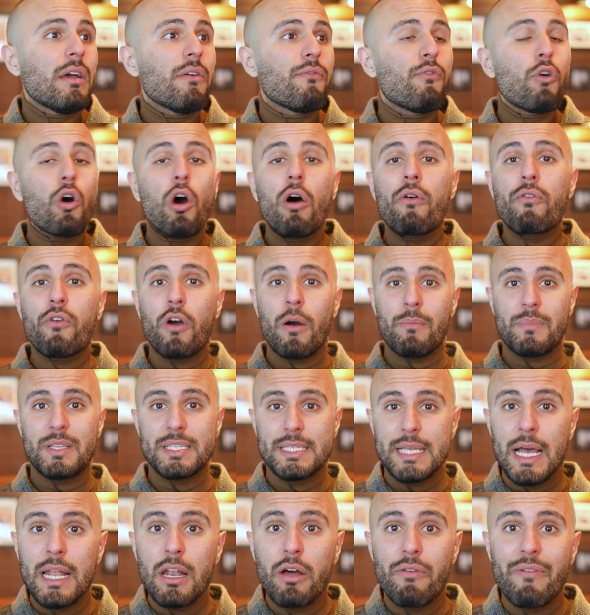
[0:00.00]
Worauf kommt
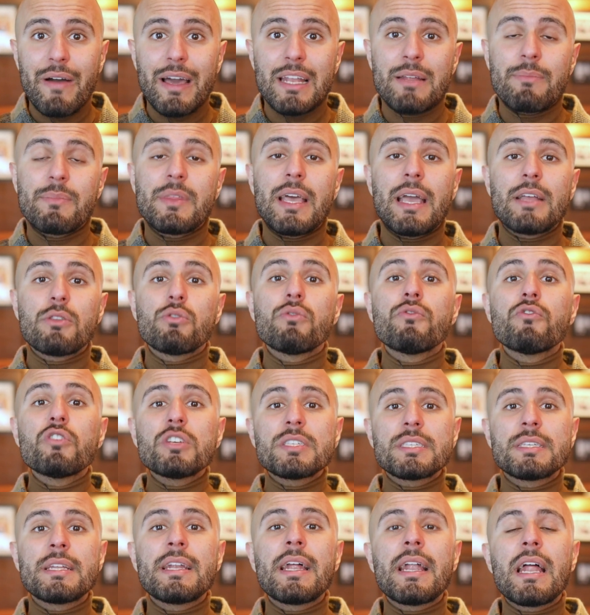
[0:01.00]
es an auf einem Date? Du
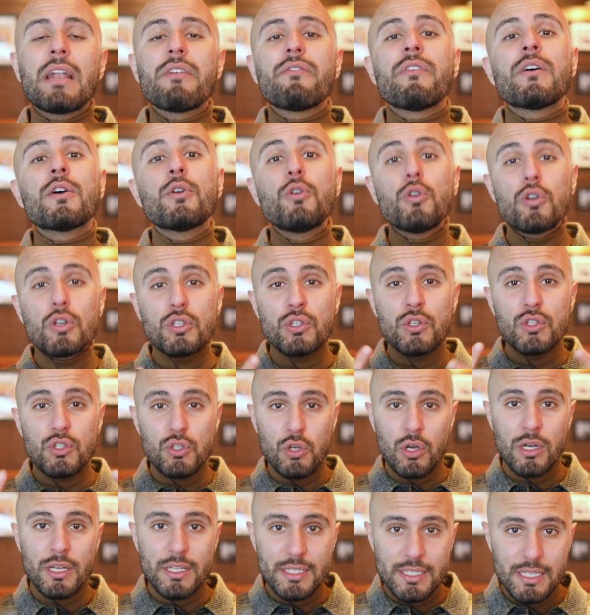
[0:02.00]
wirst dann anfangen,
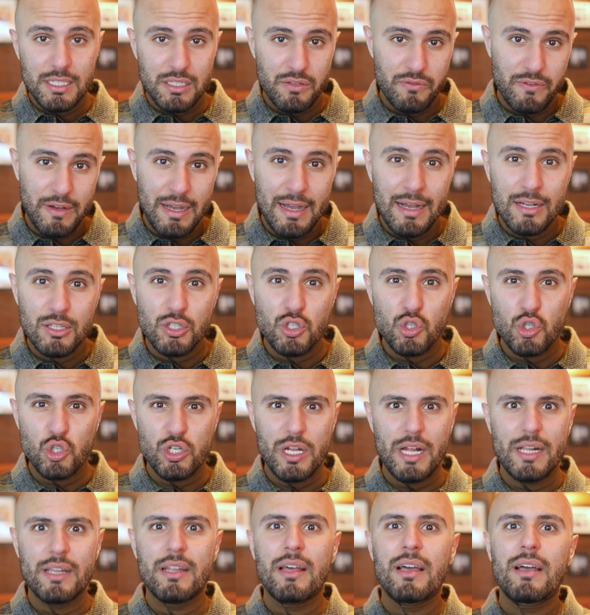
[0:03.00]
lösungsorientierte Fragen zu
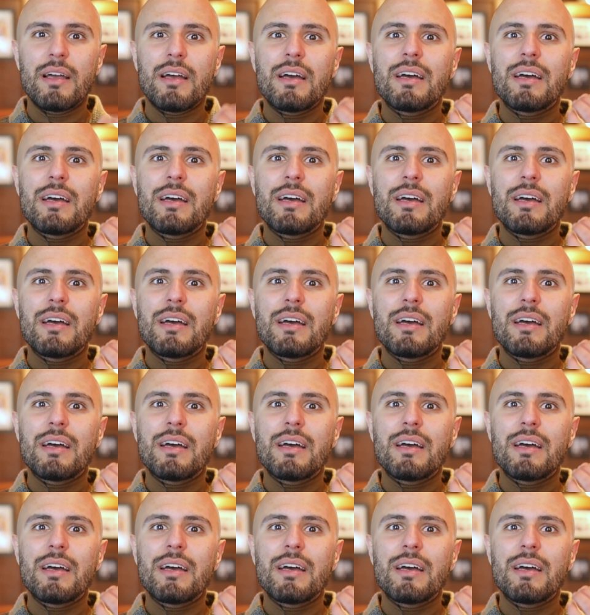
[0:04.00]
stellen,